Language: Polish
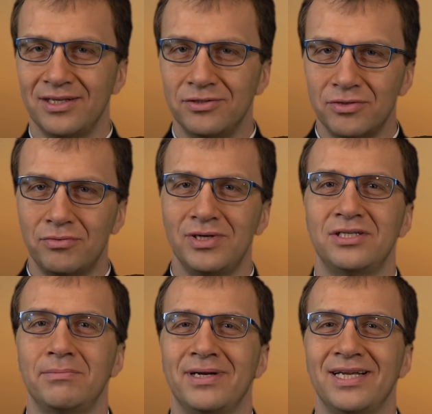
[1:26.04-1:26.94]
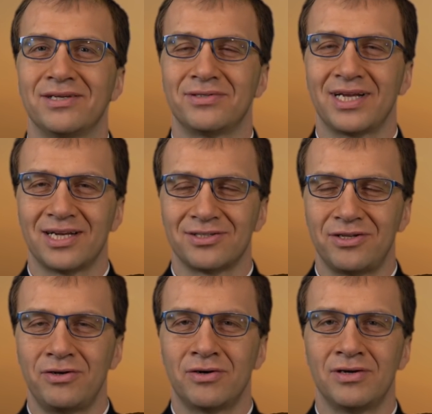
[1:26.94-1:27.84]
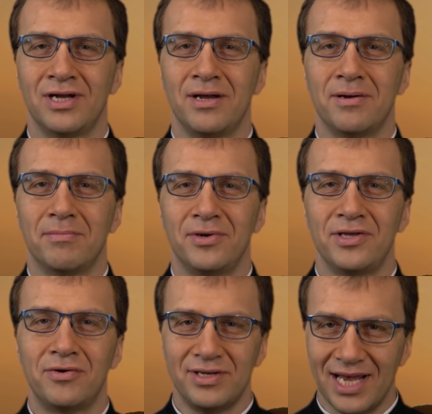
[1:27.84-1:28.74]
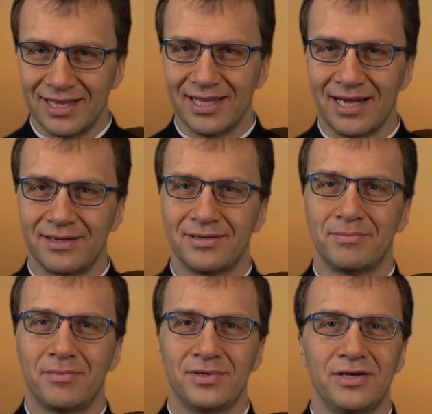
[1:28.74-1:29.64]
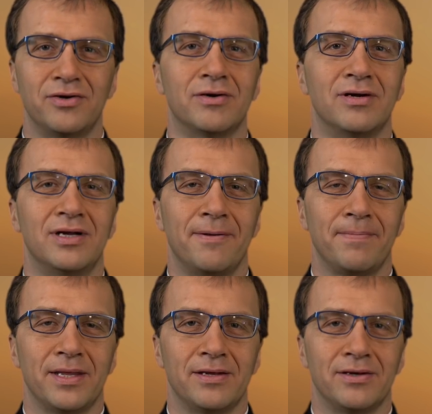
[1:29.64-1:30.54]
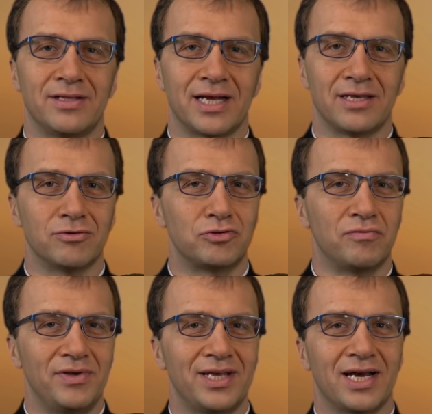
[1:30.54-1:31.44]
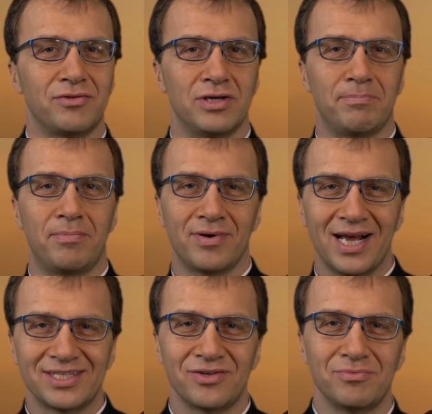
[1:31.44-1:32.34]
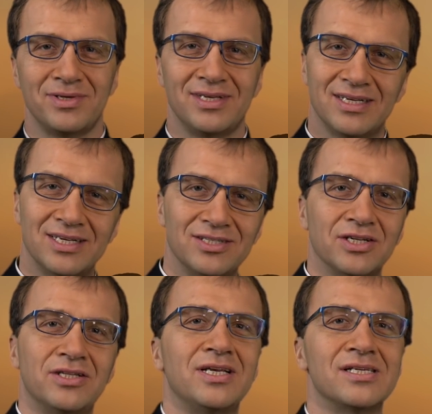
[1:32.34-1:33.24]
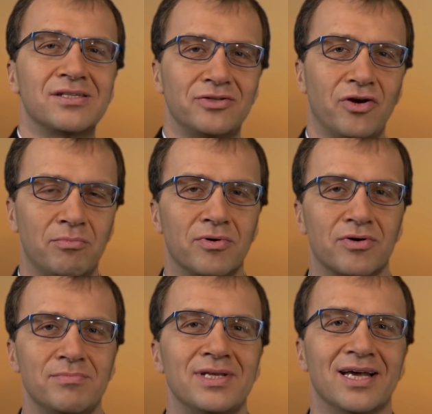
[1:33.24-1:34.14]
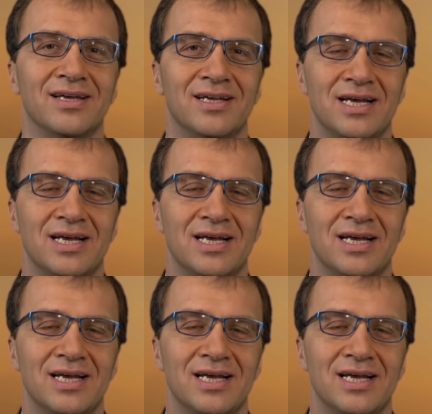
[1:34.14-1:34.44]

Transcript: Dziękuję Ci, Panie Jezu, za każdego mojego Jana, mojego e, takiego człowieka, który pokazał mi, że Ty jesteś obok mnie.